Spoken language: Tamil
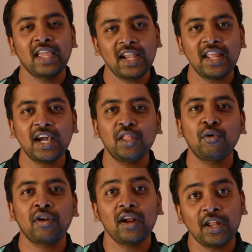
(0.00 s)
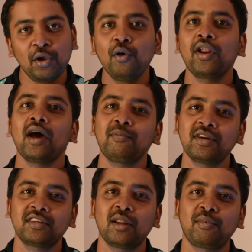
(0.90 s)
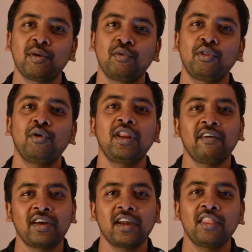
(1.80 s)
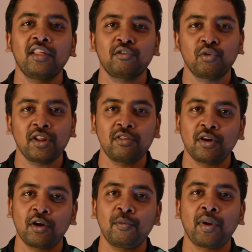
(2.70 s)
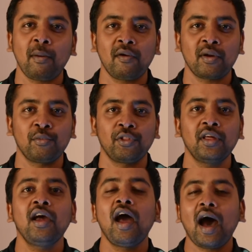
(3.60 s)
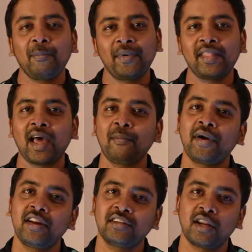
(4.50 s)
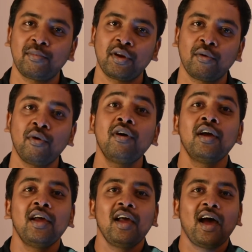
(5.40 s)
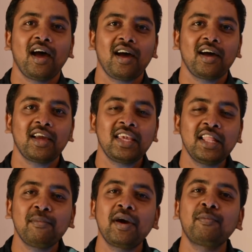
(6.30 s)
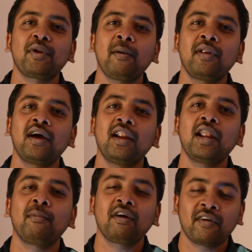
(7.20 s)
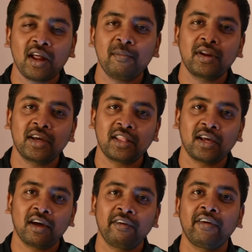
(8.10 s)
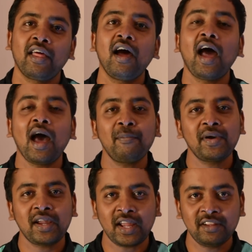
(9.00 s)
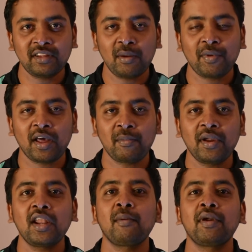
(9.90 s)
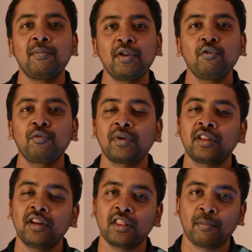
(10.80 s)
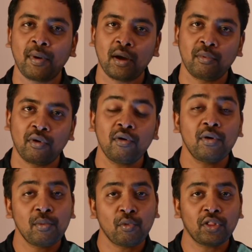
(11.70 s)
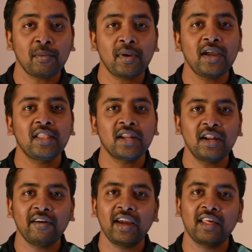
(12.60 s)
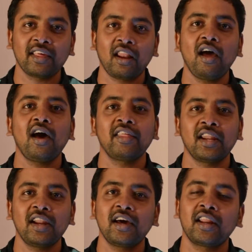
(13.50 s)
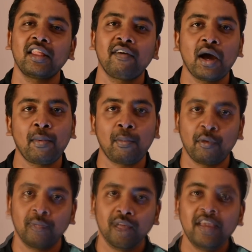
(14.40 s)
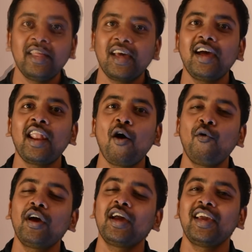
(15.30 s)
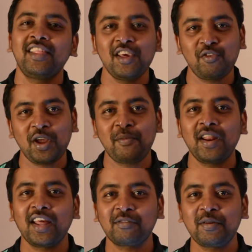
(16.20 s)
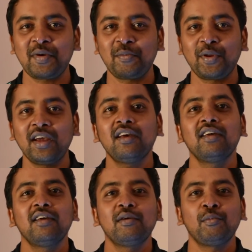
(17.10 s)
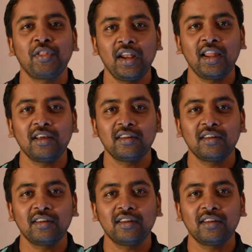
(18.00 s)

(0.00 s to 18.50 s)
என்றைக்காவது ஒரு நாள் இன்னொரு ஆப் இன்ஸ்டால் பண்ணும்போதோ இல்லை வேறு ஏதாவது ஸ்டோரேஜுக்காகவோ ப்ராப்ளம் வரும்போது அப்போ அந்த ஆப்பை அன்இன்ஸ்டால் பண்ணிடுவோம் இந்த மாதிரி ப்ராப்ளங்கள் நம்மளுக்கு வராமல் இருக்கிறதுக்காகவே தான் ஆப்பை இன்ஸ்டால் பண்ணாமே நம்ம எப்படி யூஸ் பண்ணுறதுன்றதை பார்க்க போகிறோம் மொத்தமாக இது ரெண்டு வகையில் செய்யலாம் அது என்னென்னங்கிறத வாங்க பார்ப்போம் இதை நான் உங்களுக்கு எஸ்ஜே சூர்யா பாணியில் எக்ஸ்பிளைன் பண்ண போகிறேன் முதல்ல